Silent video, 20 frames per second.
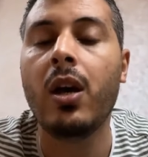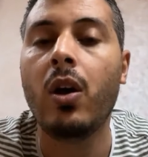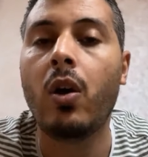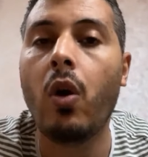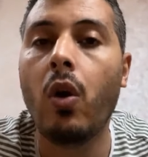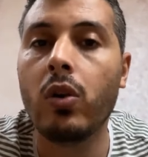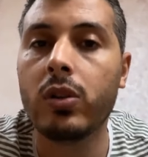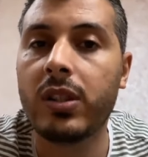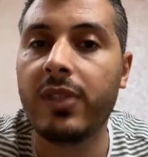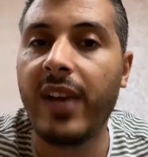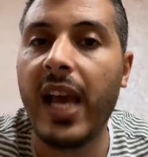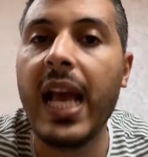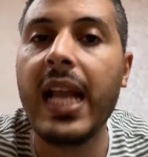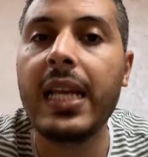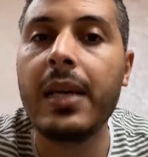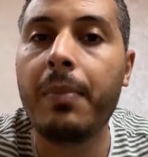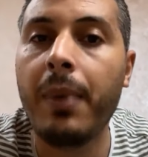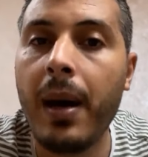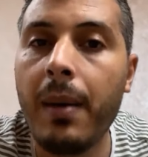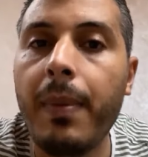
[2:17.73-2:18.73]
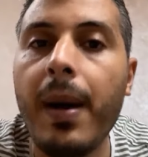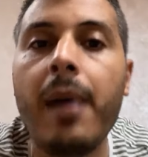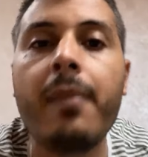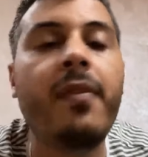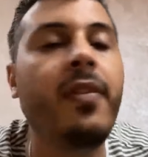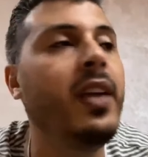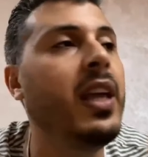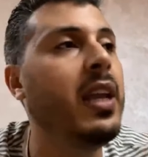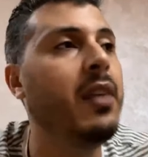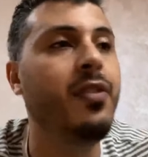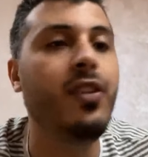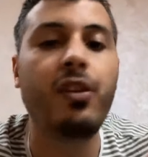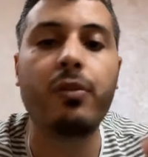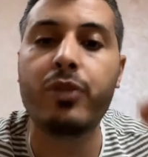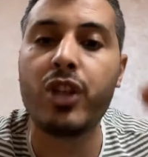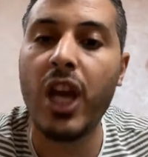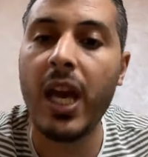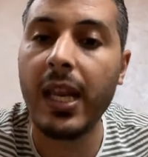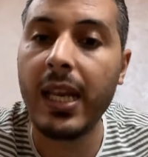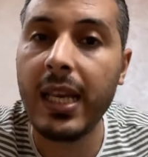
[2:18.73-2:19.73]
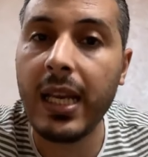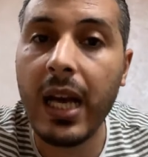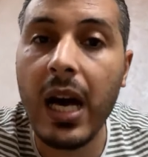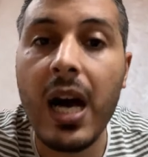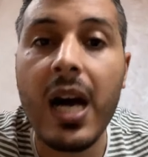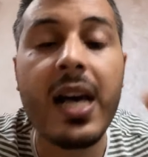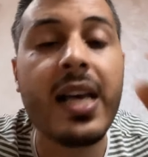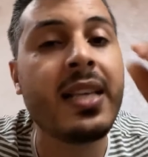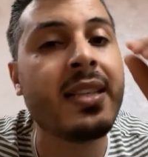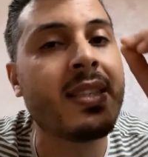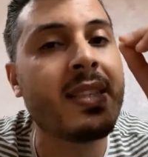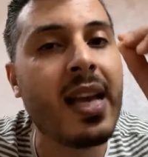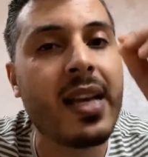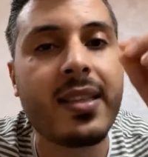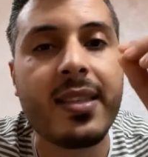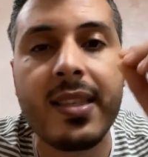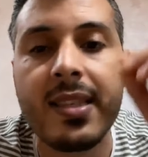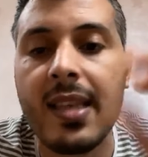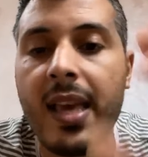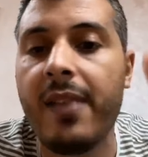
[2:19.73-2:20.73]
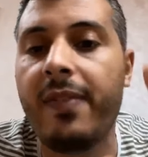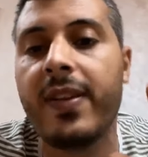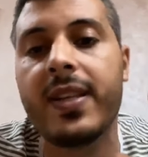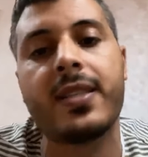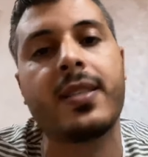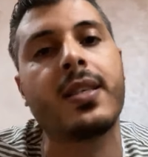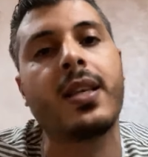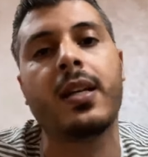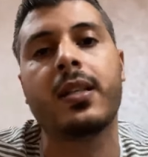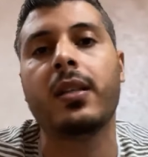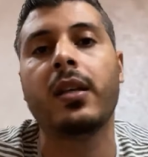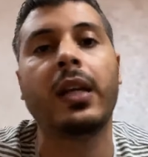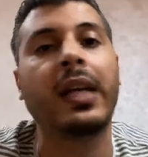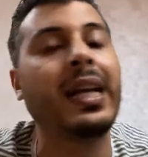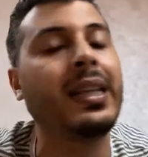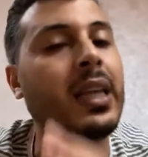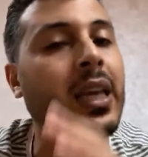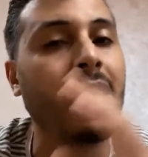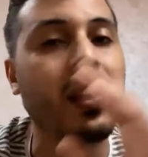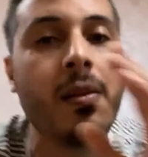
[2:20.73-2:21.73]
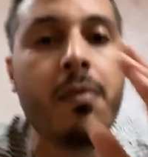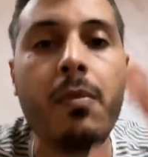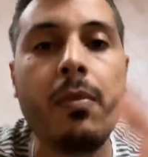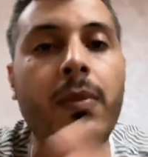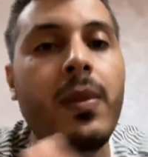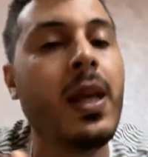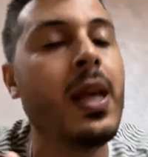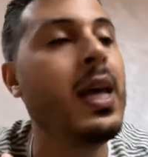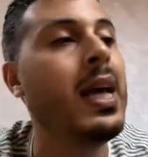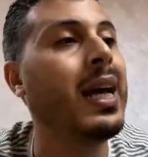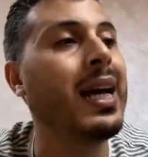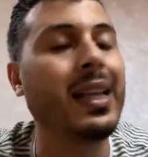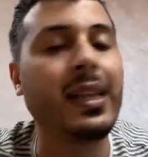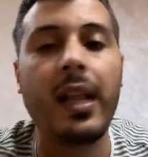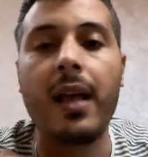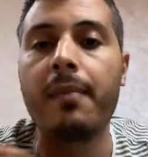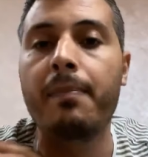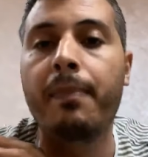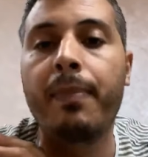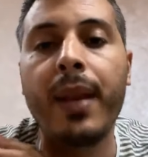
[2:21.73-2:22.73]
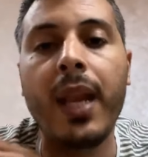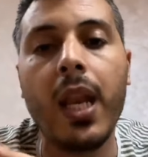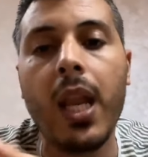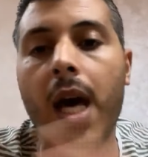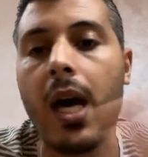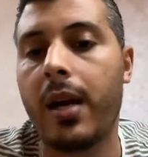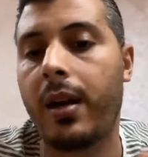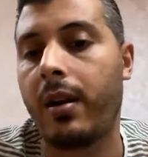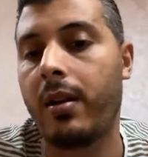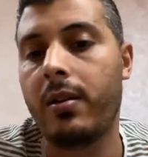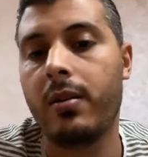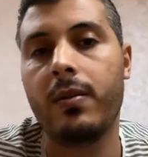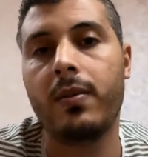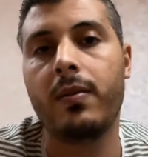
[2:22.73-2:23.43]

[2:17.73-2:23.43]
كونت في علي بابا مديري فيه بشركه از نات سيف الصاد كتخدم كتلعب بالنار